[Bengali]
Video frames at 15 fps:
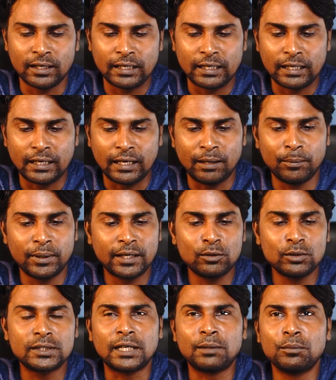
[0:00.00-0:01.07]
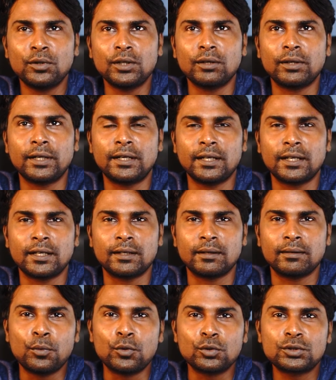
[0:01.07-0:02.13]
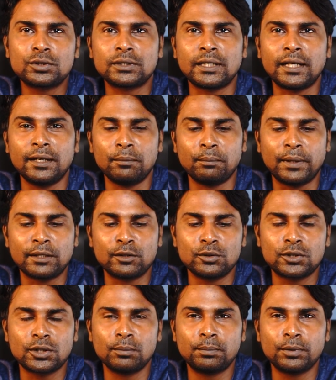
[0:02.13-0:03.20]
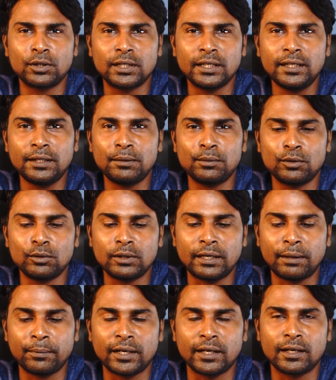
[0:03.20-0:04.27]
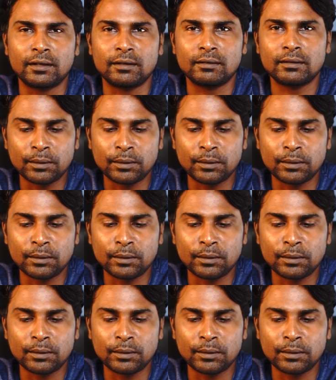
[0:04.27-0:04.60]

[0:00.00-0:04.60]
আর আমরা এখন জানবো এটার পোর্টস অ্যান্ড বাটন সম্পর্কে এবং ক্যামেরার